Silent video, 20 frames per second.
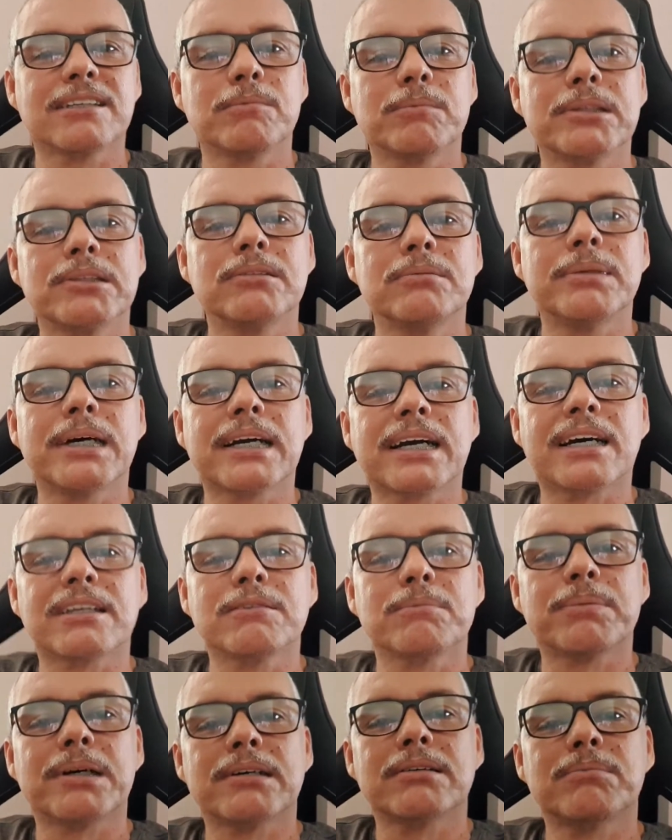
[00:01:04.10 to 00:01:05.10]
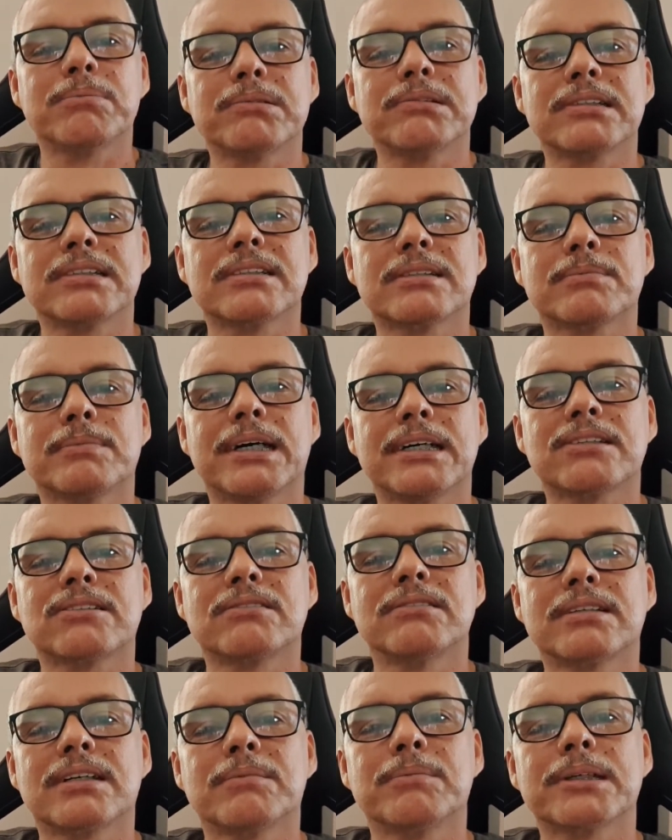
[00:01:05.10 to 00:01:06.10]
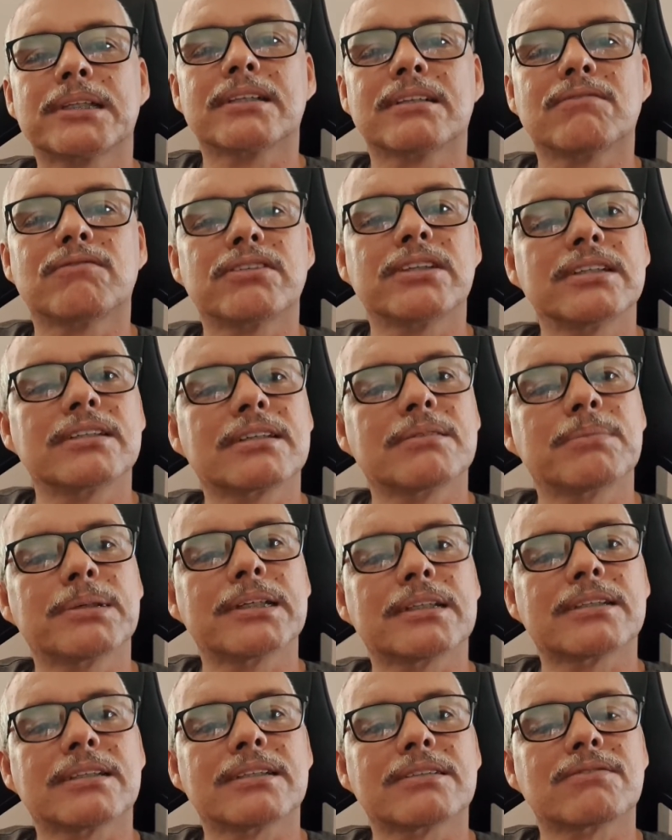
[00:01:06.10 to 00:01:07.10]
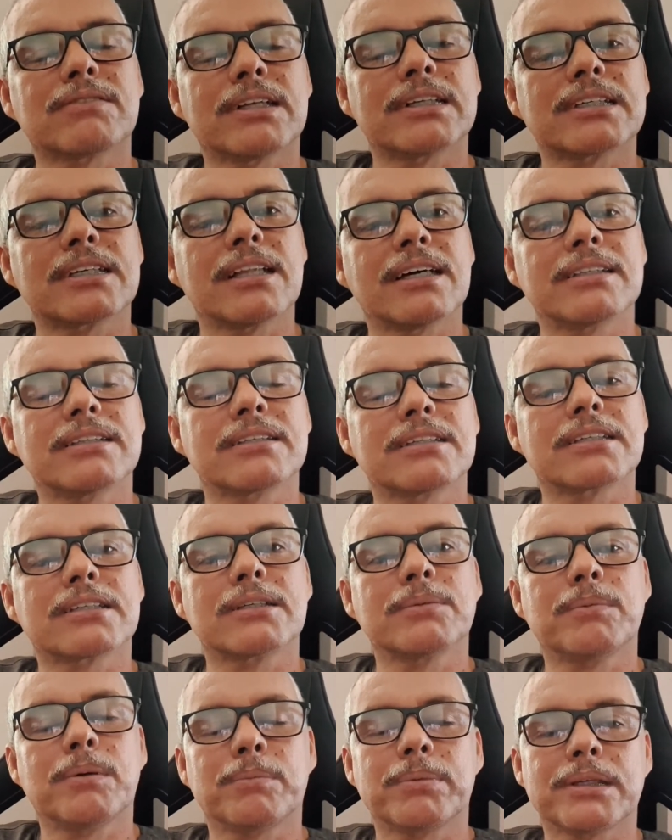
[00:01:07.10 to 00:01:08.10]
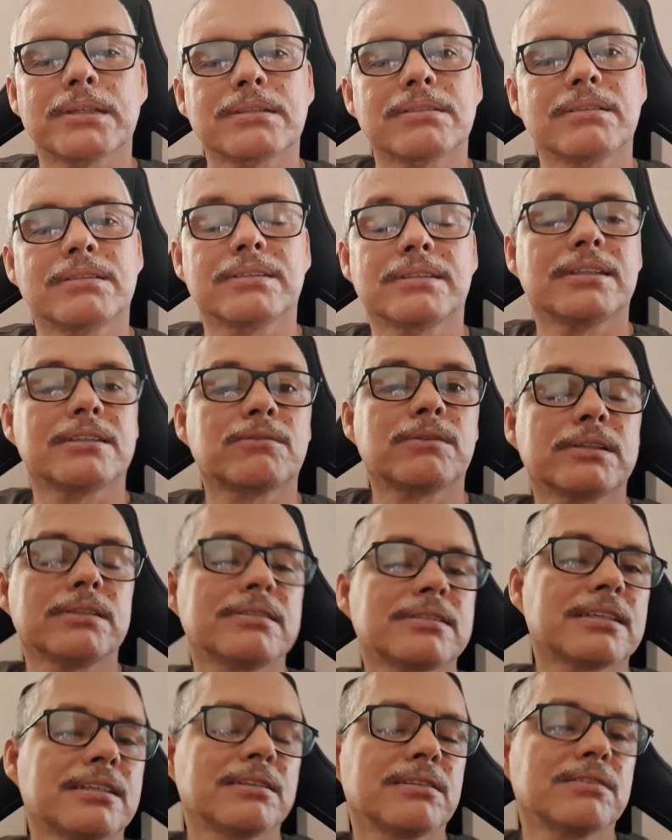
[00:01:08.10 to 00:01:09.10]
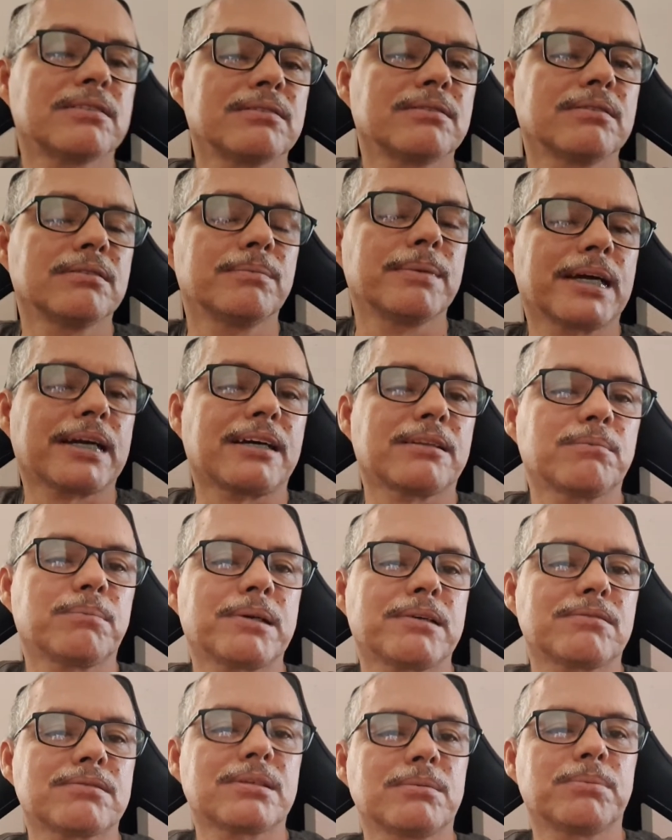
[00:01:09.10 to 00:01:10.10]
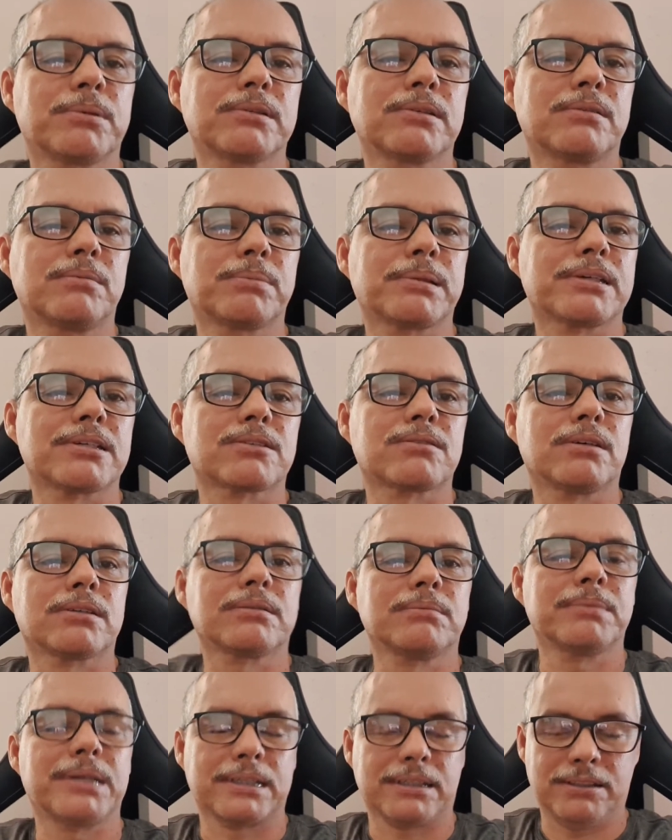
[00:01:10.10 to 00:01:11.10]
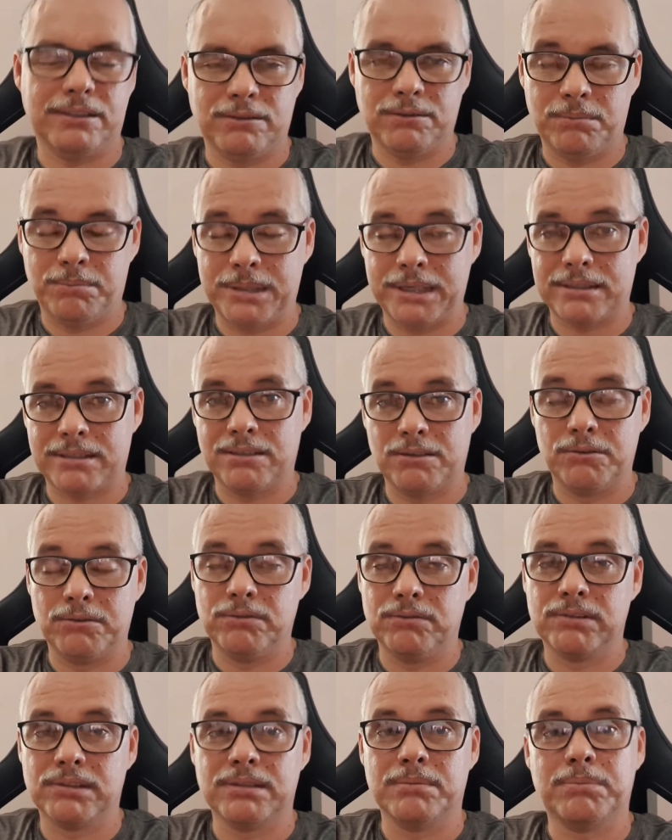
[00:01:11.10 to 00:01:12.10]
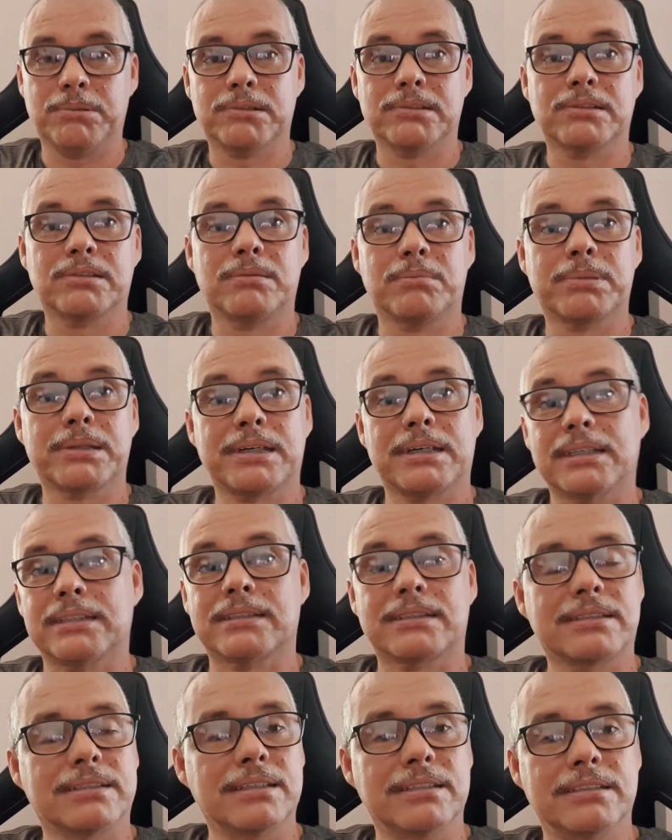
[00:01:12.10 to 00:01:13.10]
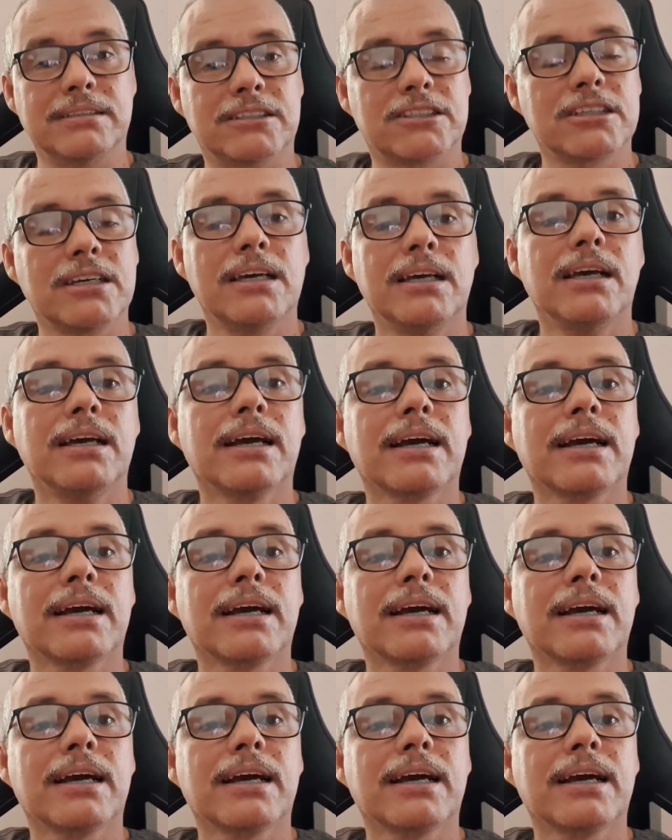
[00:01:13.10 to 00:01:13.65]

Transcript: aí também do Mercado Pago Point Smart, com câmera na frente, câmera atrás, flashlight, sistema operacional Android 4G. No do Mercado Pago você pode comprar as quatro máquinas, no PagSeguro você pode comprar seis.